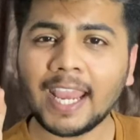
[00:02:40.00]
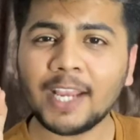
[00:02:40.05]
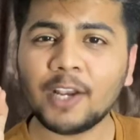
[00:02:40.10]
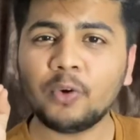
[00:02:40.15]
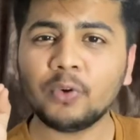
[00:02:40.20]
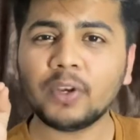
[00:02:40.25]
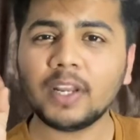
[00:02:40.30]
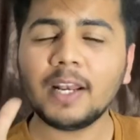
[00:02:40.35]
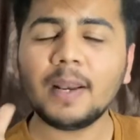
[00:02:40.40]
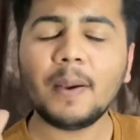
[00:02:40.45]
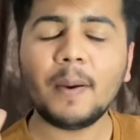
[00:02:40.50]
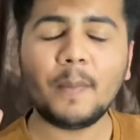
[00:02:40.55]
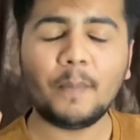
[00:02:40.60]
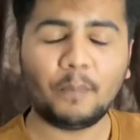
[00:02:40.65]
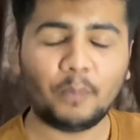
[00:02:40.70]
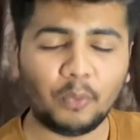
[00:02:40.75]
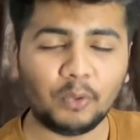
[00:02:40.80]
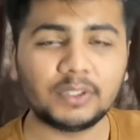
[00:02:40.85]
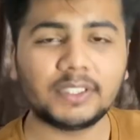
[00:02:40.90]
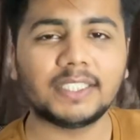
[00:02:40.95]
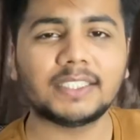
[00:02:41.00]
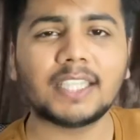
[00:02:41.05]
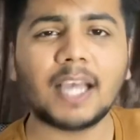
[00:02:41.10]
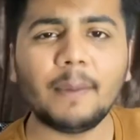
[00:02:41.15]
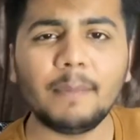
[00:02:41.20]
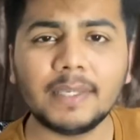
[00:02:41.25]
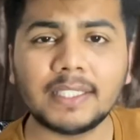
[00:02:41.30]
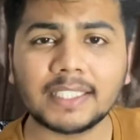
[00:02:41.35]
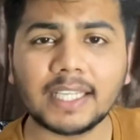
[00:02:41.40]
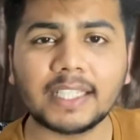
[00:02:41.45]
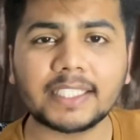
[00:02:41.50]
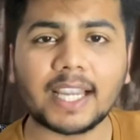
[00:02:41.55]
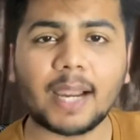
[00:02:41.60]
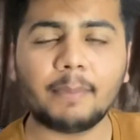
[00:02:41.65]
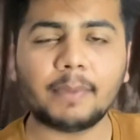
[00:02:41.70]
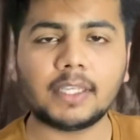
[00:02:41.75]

डायगोनल पोजेस अब इसका क्या